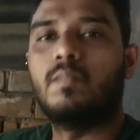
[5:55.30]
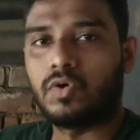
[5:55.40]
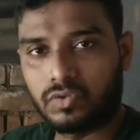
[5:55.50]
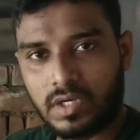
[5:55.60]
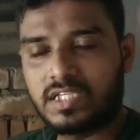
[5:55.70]

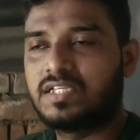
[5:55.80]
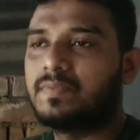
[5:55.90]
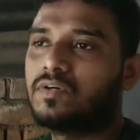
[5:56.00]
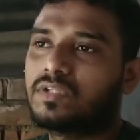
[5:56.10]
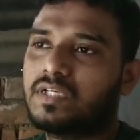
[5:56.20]
बहुत लोग
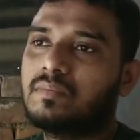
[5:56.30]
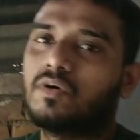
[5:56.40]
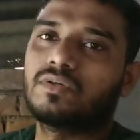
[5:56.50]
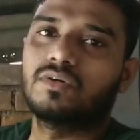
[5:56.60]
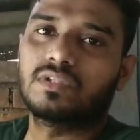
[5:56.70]
अच्छे भी होते हैं
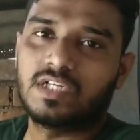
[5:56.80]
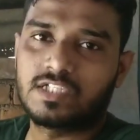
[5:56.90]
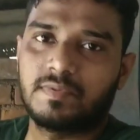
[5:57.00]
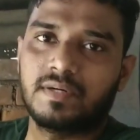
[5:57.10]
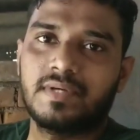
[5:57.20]
बहुत लोग
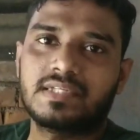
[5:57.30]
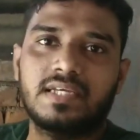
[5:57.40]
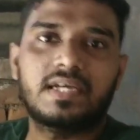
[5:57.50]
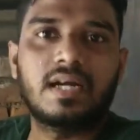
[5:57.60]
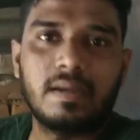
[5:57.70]
दस बर्ड में
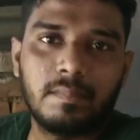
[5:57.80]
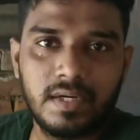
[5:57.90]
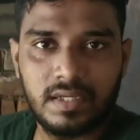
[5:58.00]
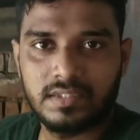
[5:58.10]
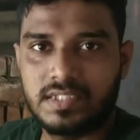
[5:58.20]
ऐसा एक खड़ा
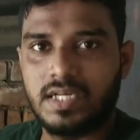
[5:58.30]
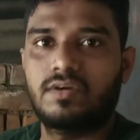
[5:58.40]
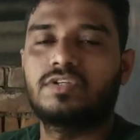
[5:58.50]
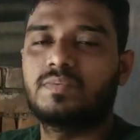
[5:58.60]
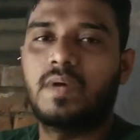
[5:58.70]
बर्ड
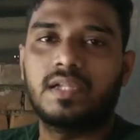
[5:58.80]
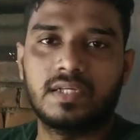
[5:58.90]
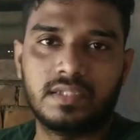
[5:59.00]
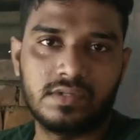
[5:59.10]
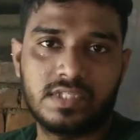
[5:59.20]
सेलर को चिपका
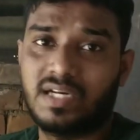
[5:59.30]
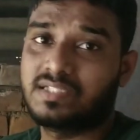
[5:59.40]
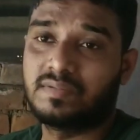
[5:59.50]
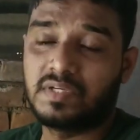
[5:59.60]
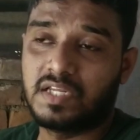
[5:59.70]
देते हैं
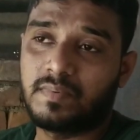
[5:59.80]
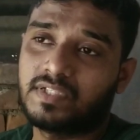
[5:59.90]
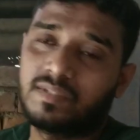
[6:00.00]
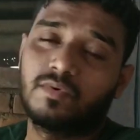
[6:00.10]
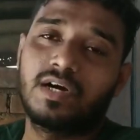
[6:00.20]
सेलर समझ नहीं
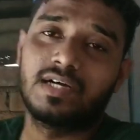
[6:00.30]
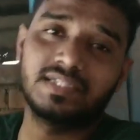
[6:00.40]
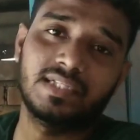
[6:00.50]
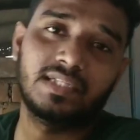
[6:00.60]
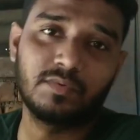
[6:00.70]
पाता जब वो
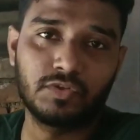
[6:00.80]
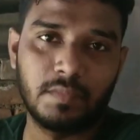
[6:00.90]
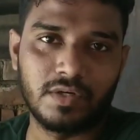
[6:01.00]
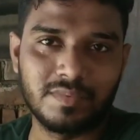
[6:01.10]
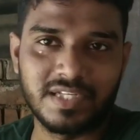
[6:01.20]
घर जाता तब
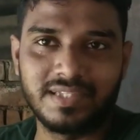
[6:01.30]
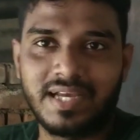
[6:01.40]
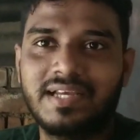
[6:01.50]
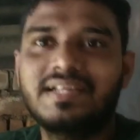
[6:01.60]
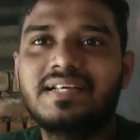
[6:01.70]
उसको मालूम
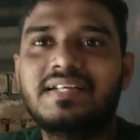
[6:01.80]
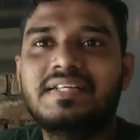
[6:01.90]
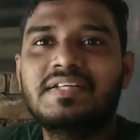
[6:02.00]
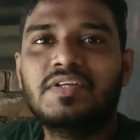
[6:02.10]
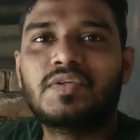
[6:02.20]
चलता है
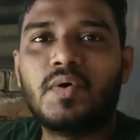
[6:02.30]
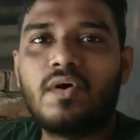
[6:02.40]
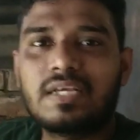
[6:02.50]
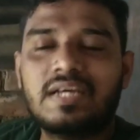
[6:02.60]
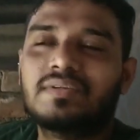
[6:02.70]
तो
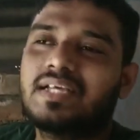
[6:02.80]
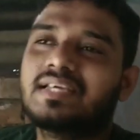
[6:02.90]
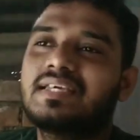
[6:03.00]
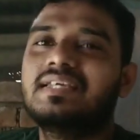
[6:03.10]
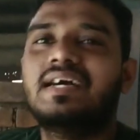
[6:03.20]
और क्या होता
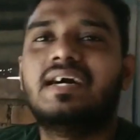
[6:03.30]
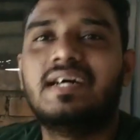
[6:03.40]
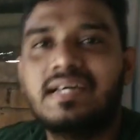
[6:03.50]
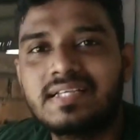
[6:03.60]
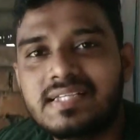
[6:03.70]
है कि
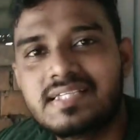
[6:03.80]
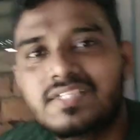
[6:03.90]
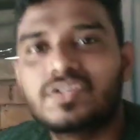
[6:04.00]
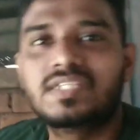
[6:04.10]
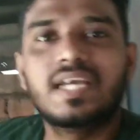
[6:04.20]
आ,
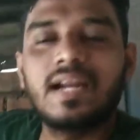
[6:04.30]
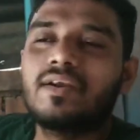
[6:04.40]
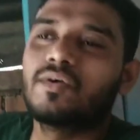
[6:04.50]
जो सेलर